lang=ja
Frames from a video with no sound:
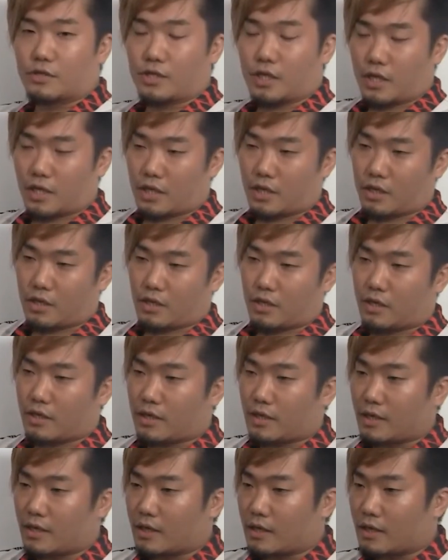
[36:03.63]
して、
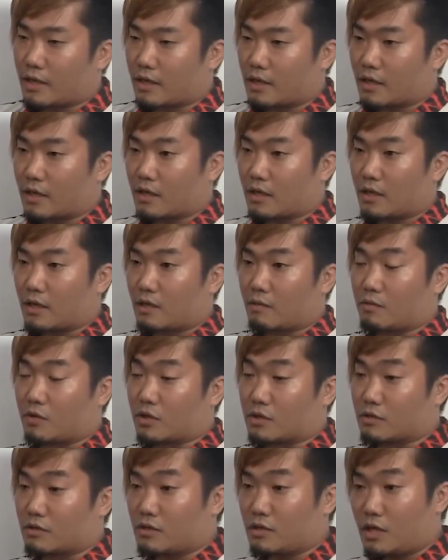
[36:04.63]
えー、
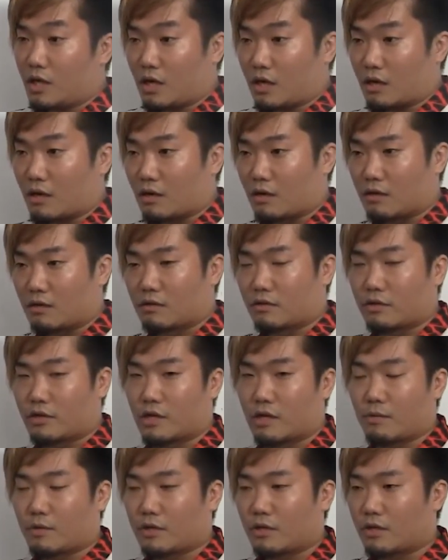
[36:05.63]
別にね、
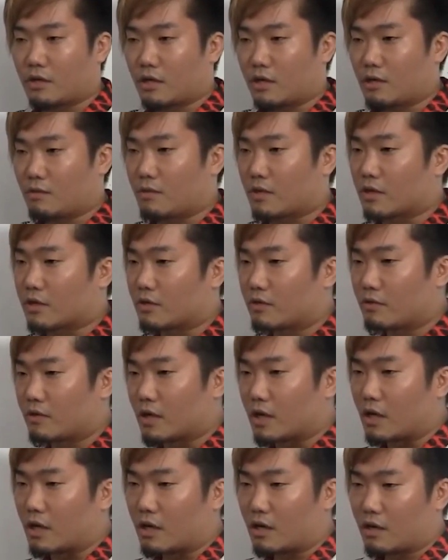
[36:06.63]
平場で誰に負けよう
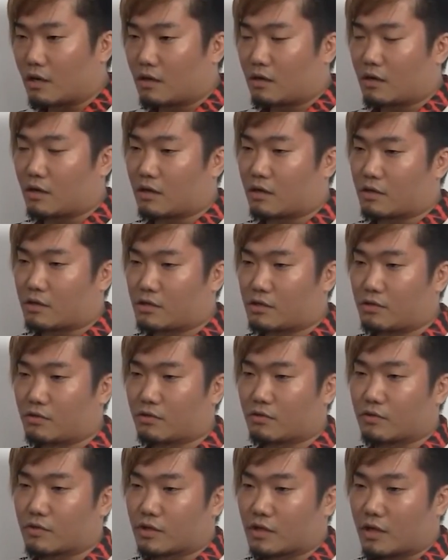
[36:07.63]
が、あ素
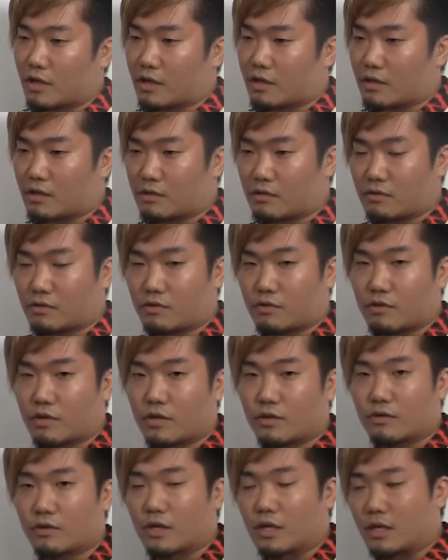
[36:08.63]
人にね、下手くそって言わ
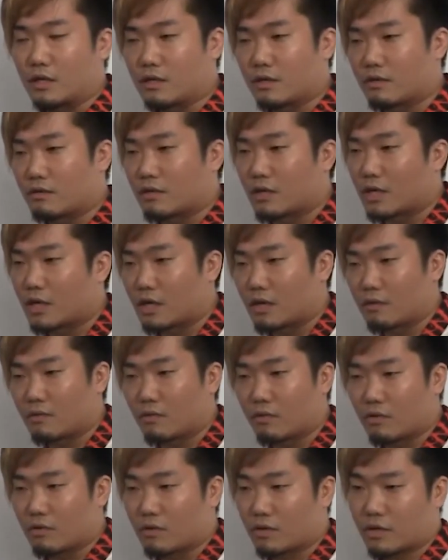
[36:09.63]
れようがなんだろうがね、
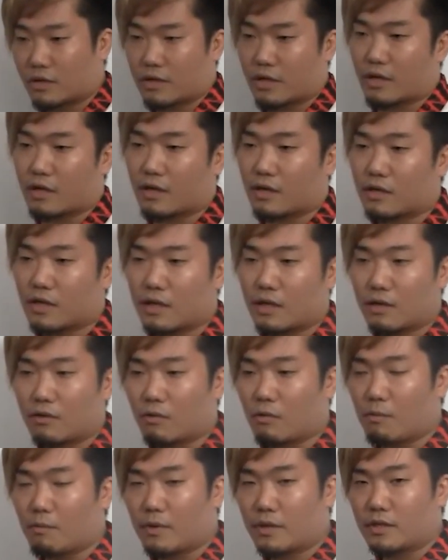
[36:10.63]
結果で
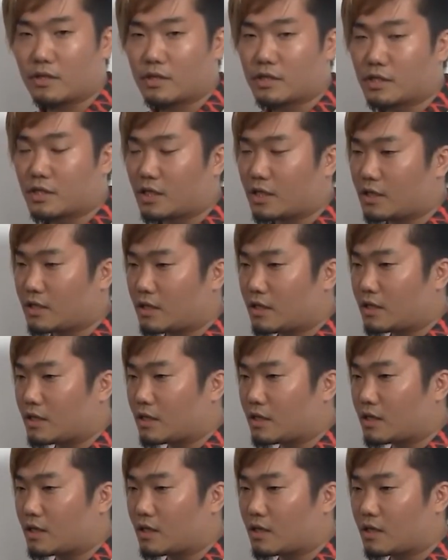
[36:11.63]
本番で試合で、
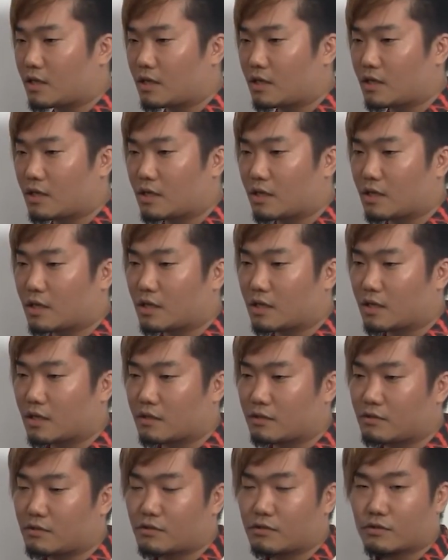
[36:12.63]
えー、
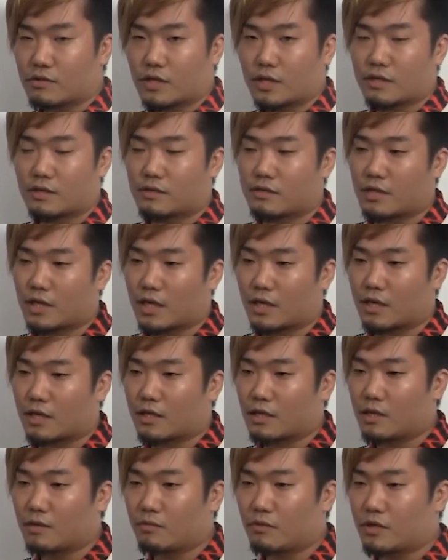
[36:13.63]
優勝さえすりゃ
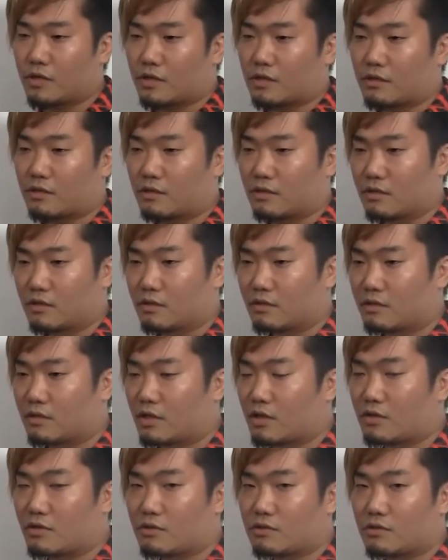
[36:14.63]
何でもいいって
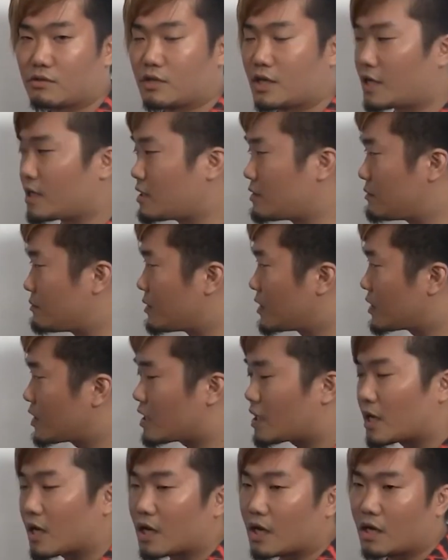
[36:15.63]
いうぐらいま
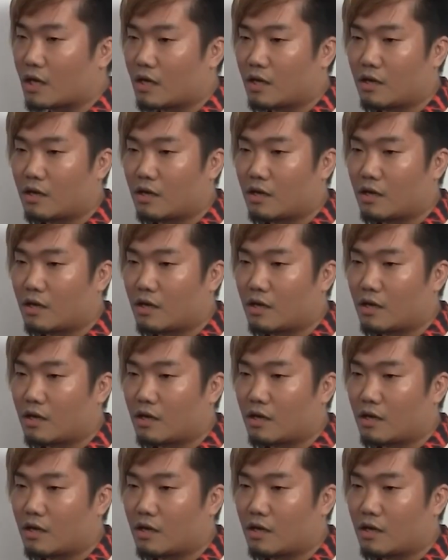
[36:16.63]
で